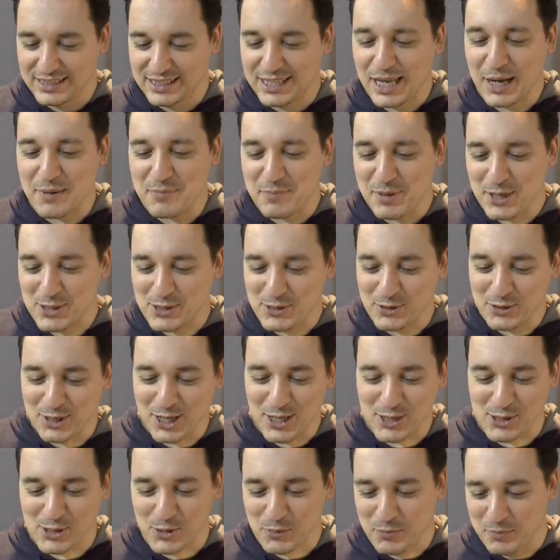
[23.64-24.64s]
Quel
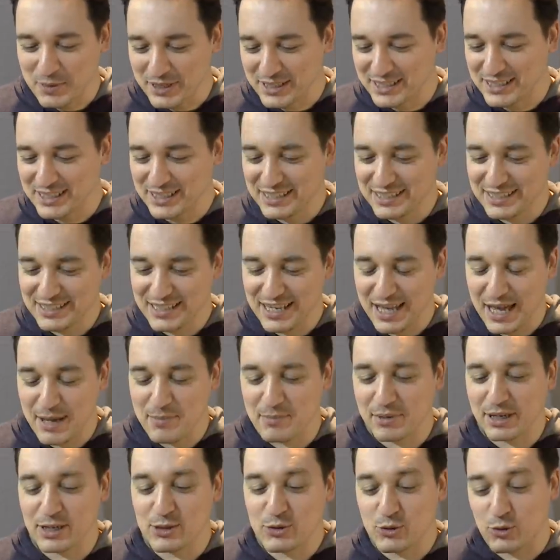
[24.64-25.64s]
personnage de BD
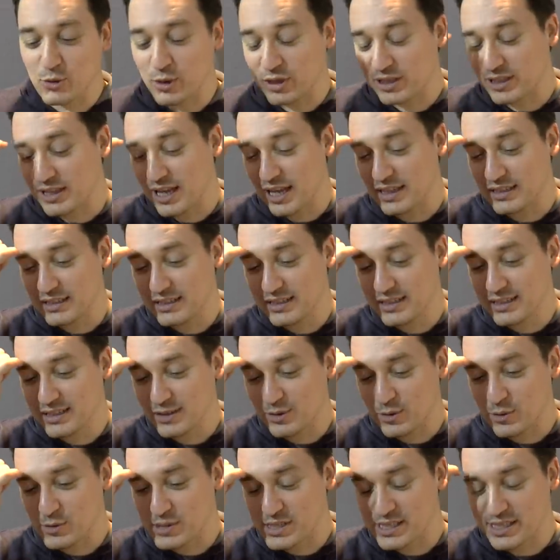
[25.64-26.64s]
aimerais-tu incarner
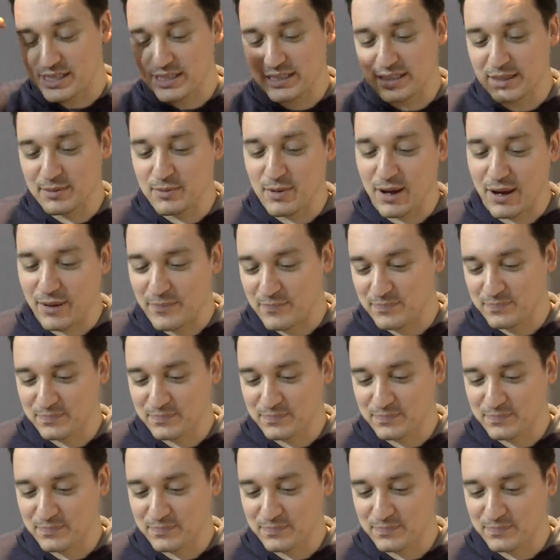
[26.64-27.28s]
au cinéma